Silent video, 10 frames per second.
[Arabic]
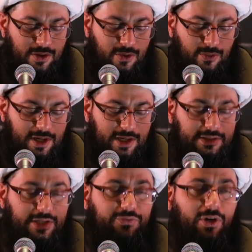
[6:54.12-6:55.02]

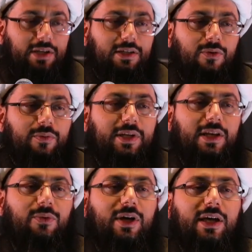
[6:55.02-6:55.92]
واللطيف انه من
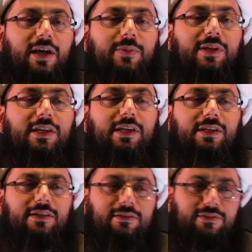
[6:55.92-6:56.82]
الوهابيين